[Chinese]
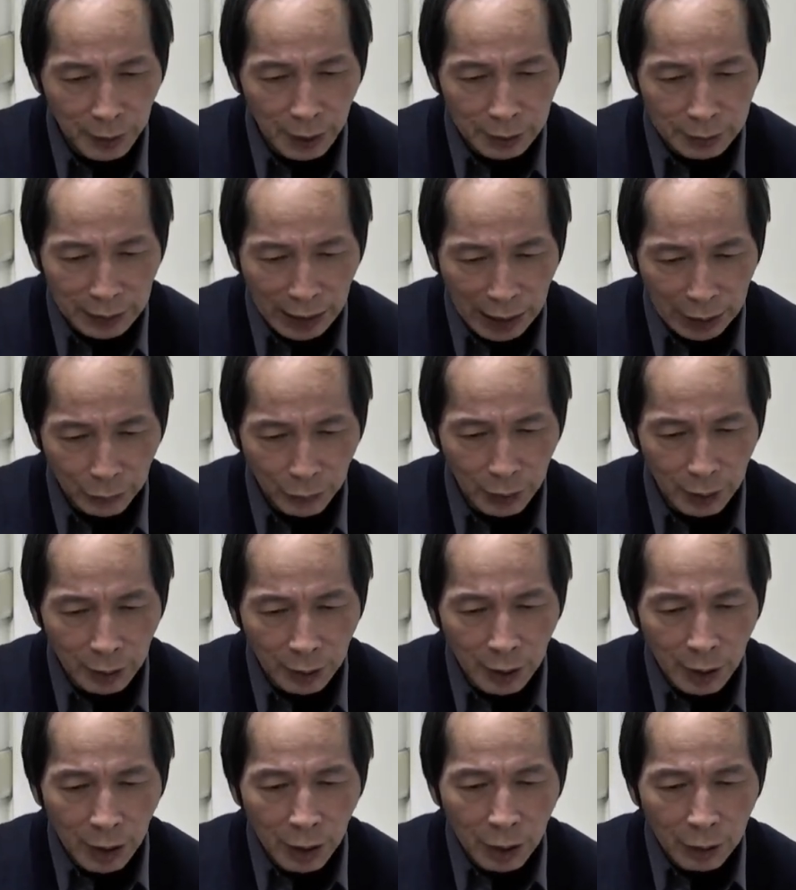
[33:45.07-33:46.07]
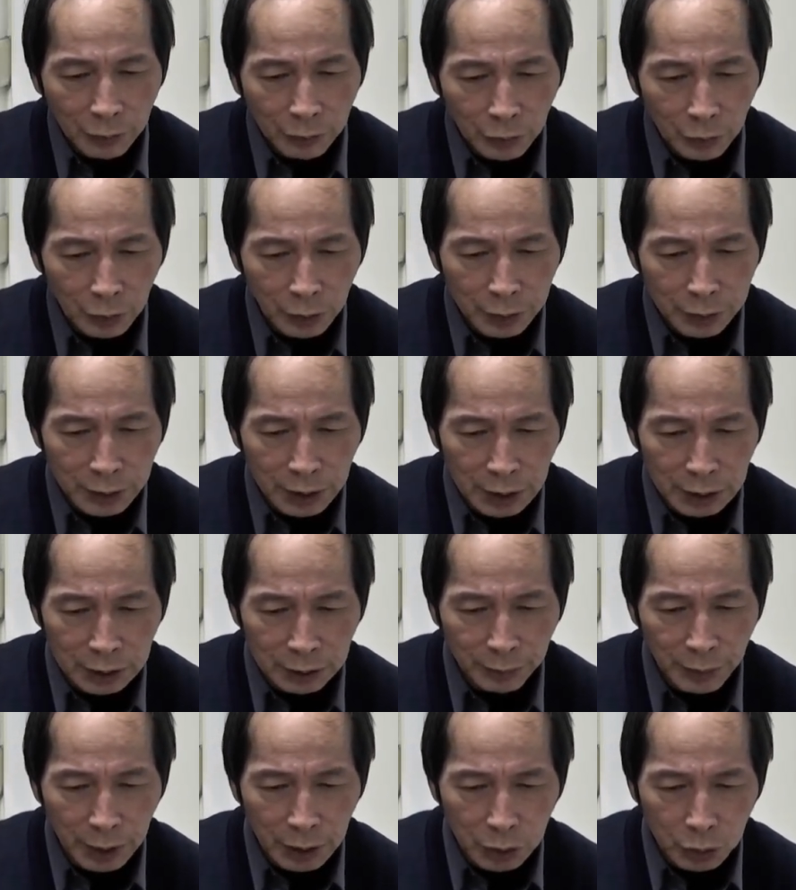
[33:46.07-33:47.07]
答曰：佛弟子
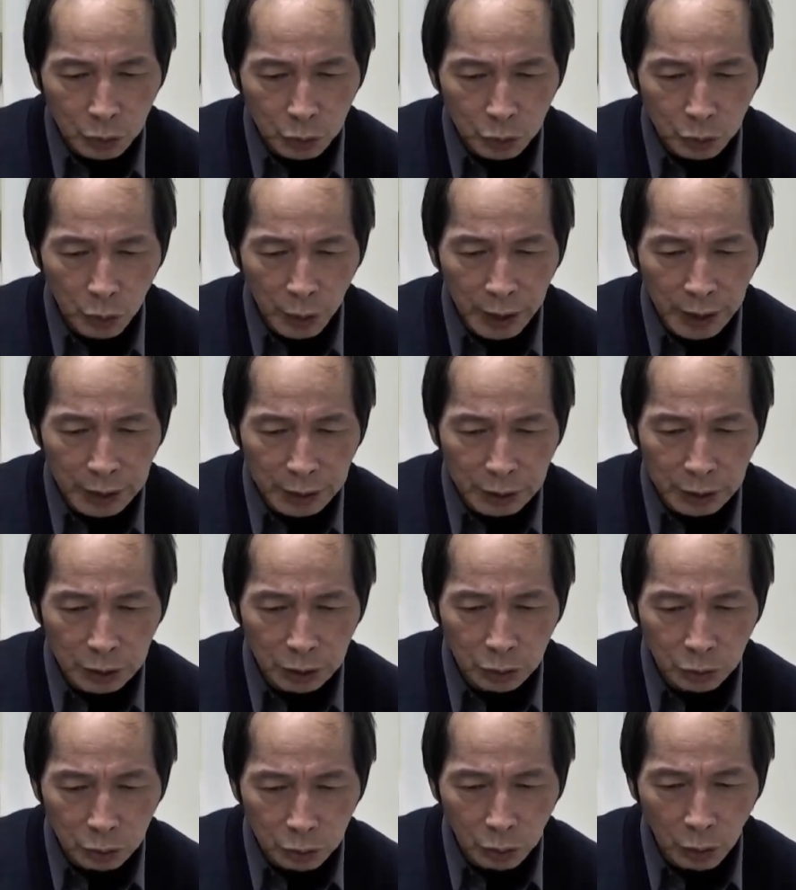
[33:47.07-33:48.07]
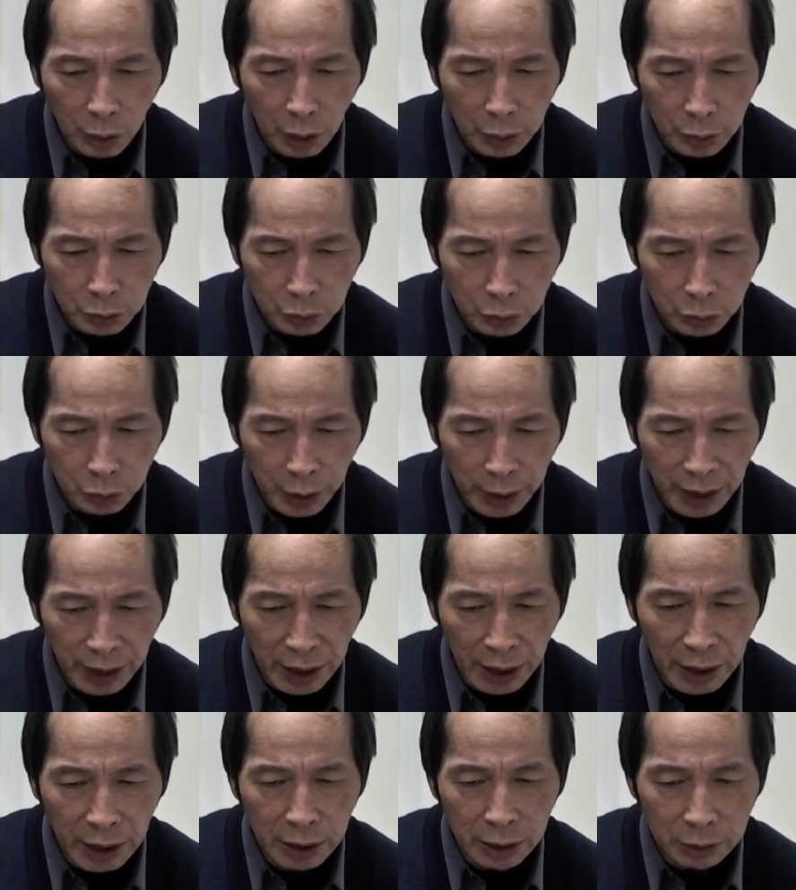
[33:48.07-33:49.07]
辈虽知无我，
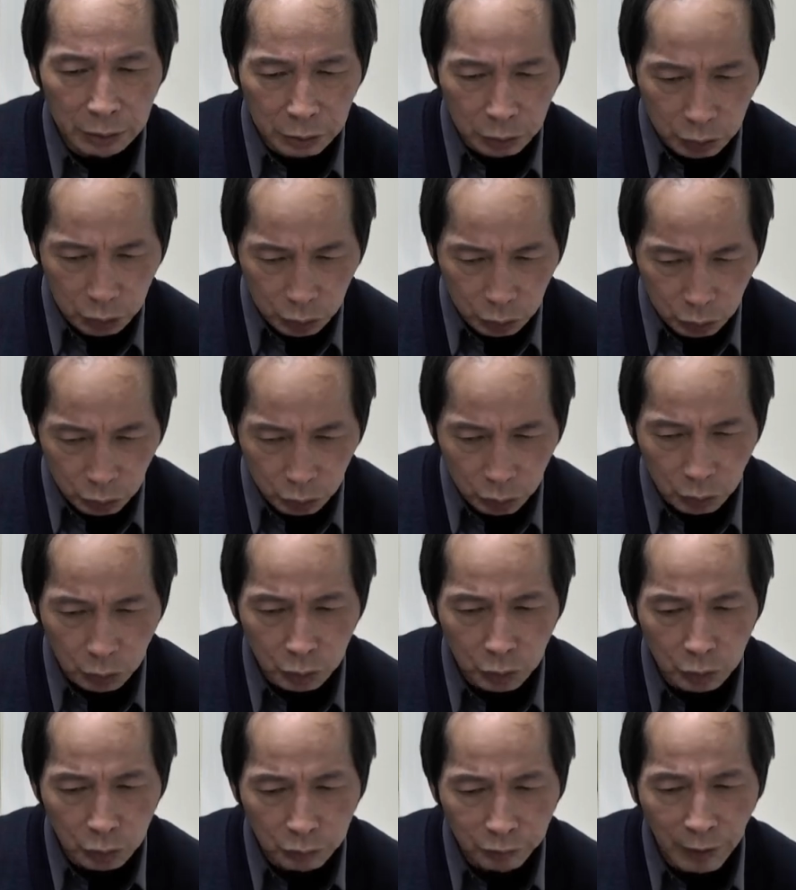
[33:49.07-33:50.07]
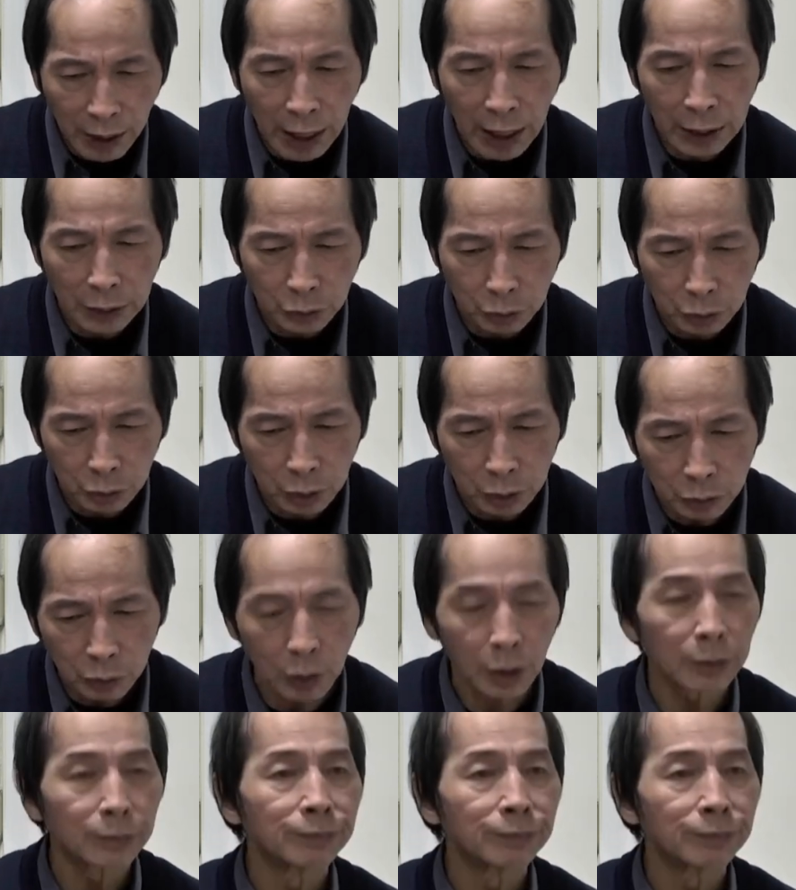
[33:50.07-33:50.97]
随俗法说我，